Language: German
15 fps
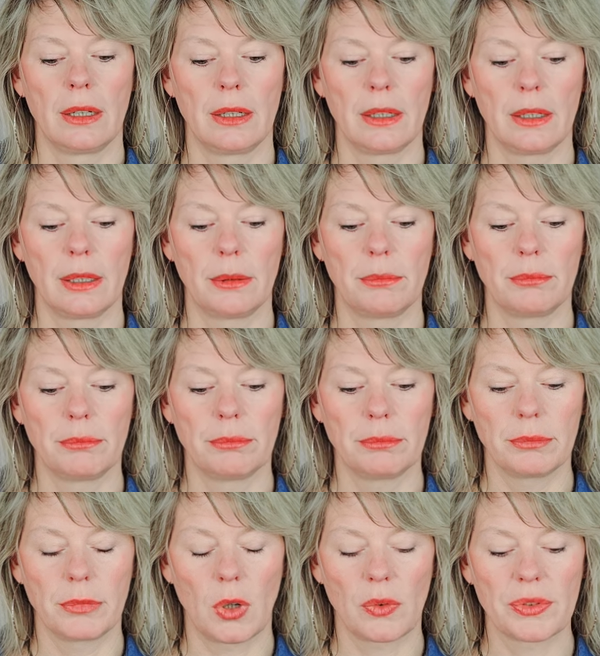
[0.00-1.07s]
Ähm,
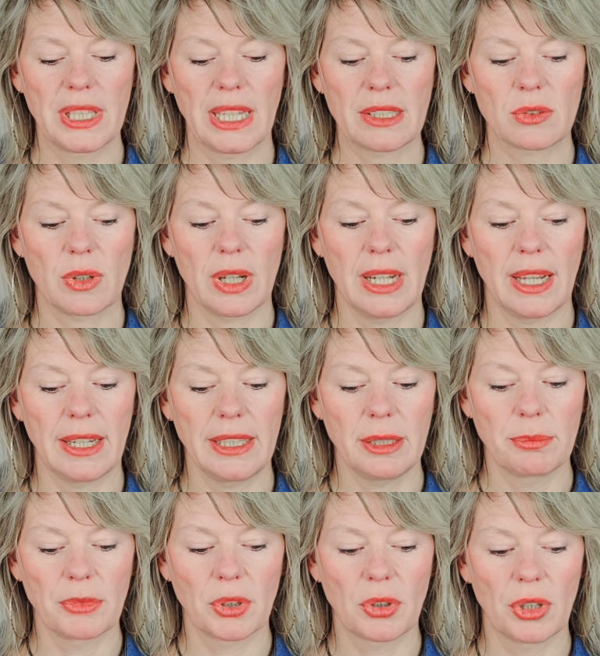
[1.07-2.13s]
auf sexueller
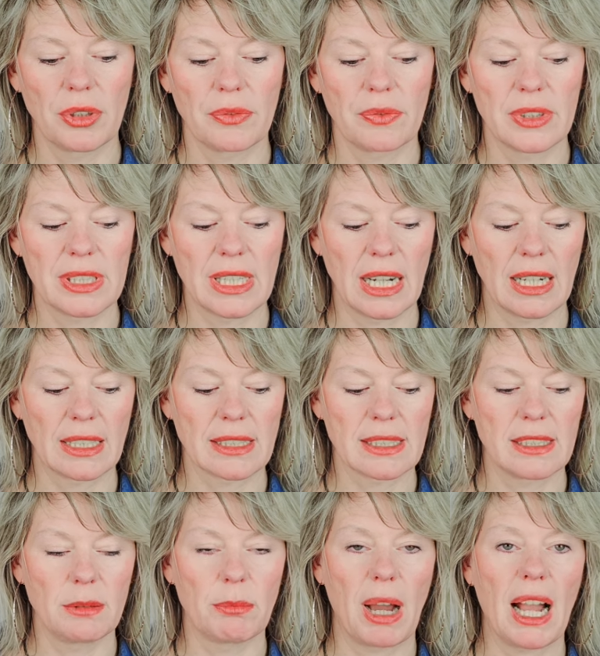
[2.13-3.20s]
Ebene könnten wir sagen,
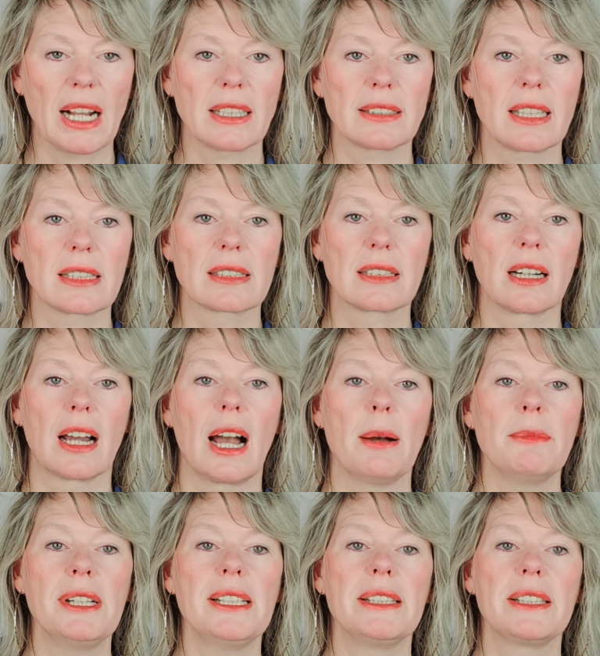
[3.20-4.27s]
sie mag das
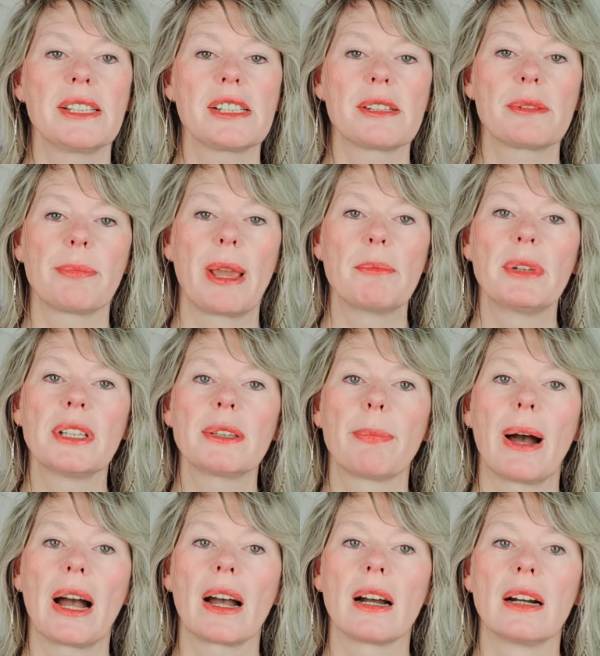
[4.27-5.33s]
Gerammel nicht mehr
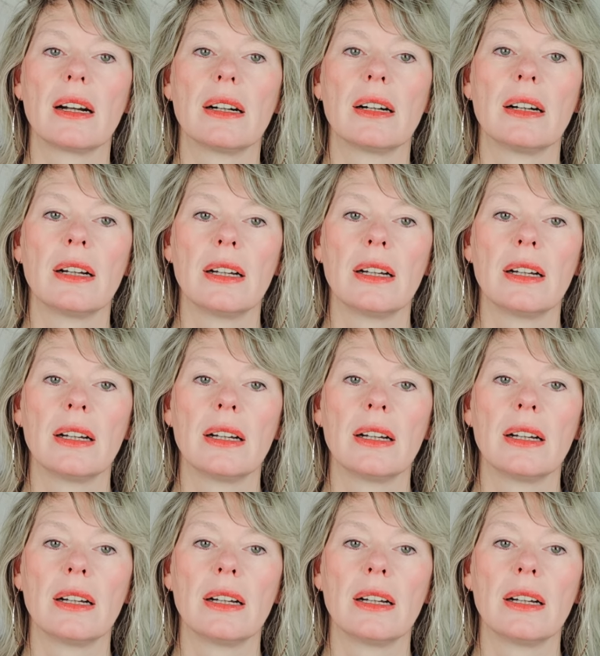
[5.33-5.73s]
mitmachen.